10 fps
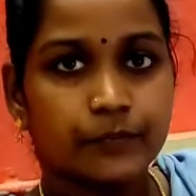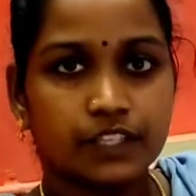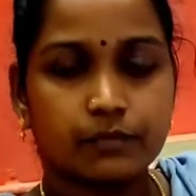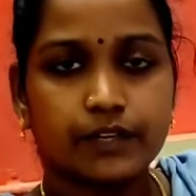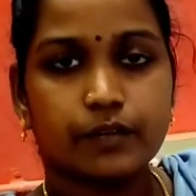
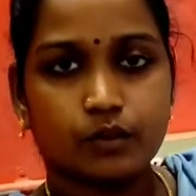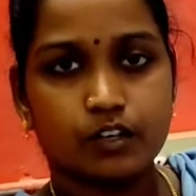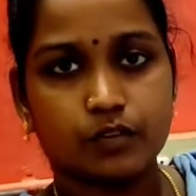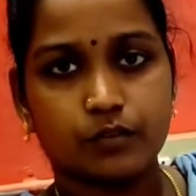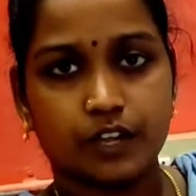இந்த மாதிரி
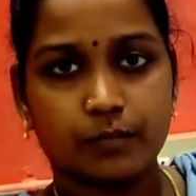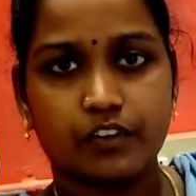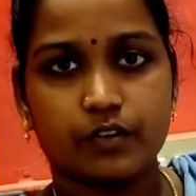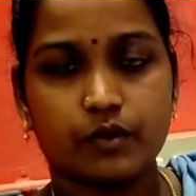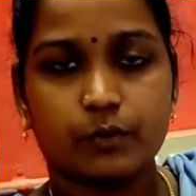உங்களுக்கும் ஃப்ரேம்
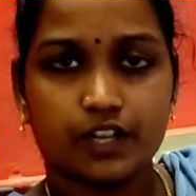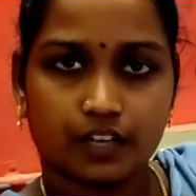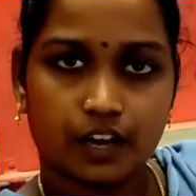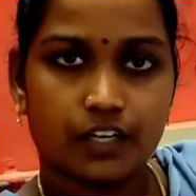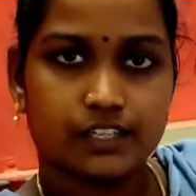வேணும் அப்படின்னா